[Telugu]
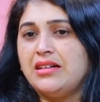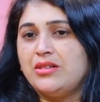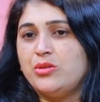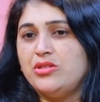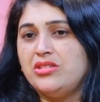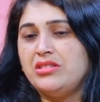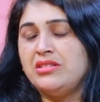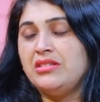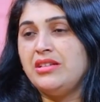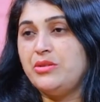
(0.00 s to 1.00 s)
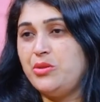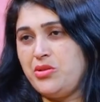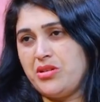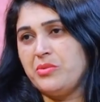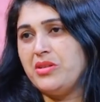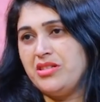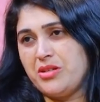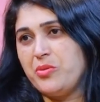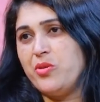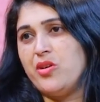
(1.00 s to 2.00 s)
నాకు వచ్చింది అదృష్టం అని
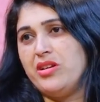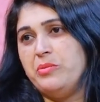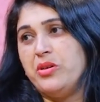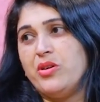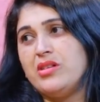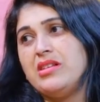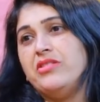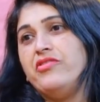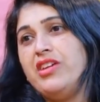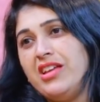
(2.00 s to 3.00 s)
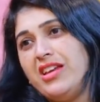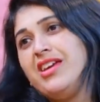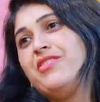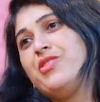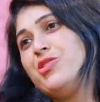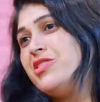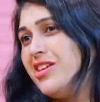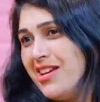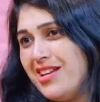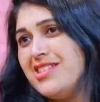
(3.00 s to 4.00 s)
చెప్పుకోవాలి బికాస్ అది వేరే ఎవరో
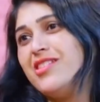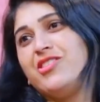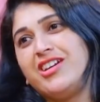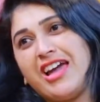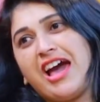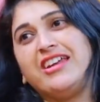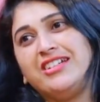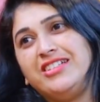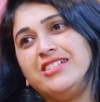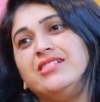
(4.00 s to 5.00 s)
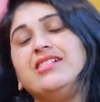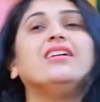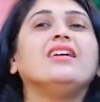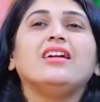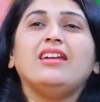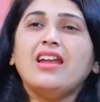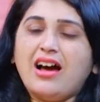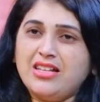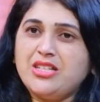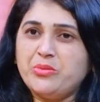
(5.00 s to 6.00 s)
చేయాల్సిన ఒక క్యారెక్టర్
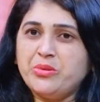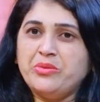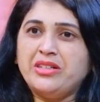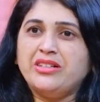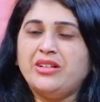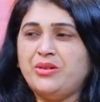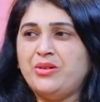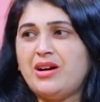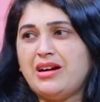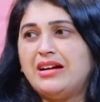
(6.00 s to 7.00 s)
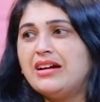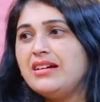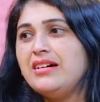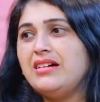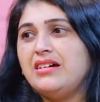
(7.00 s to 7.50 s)
లాస్ట్ మూమెంట్లో అక్కడ